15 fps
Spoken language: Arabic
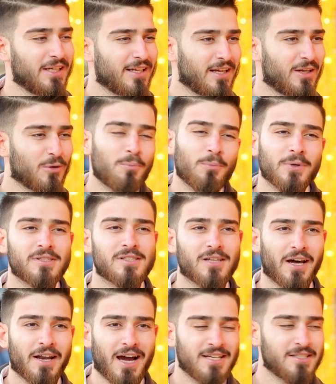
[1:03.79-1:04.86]
لأن أمي
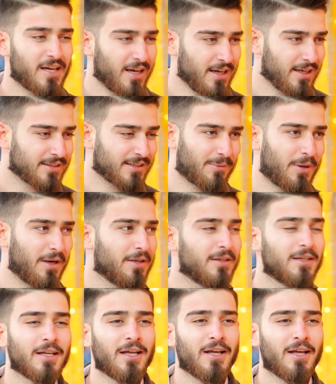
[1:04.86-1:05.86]
إنسانة عزها حيل طبعا